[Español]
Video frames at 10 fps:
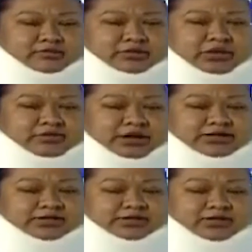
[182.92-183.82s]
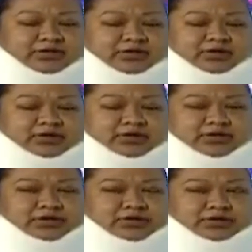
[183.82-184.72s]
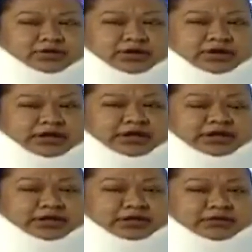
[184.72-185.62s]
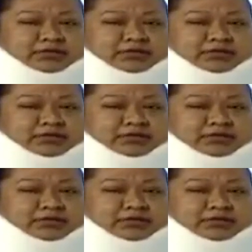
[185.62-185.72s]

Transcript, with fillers: del brazo. Eh, ¿Tiene